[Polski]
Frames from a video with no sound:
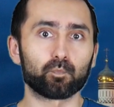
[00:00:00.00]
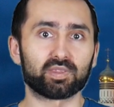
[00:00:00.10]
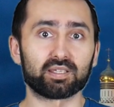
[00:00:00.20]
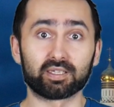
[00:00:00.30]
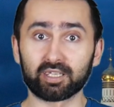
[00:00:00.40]

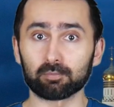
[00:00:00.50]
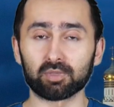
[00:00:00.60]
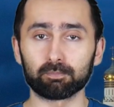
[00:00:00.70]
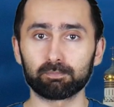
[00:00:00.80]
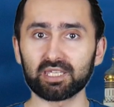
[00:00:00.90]
ten
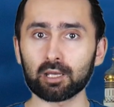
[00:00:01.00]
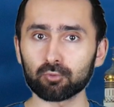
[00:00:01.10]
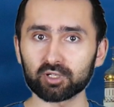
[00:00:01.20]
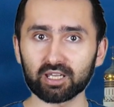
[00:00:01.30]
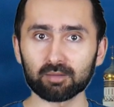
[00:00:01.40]
Kreml
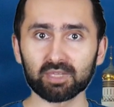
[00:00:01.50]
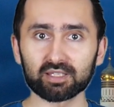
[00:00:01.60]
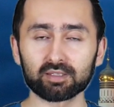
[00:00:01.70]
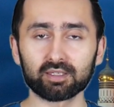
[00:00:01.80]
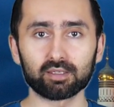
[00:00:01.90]

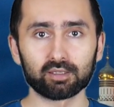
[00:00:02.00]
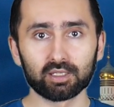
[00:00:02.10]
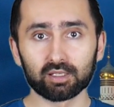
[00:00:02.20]
białokamienny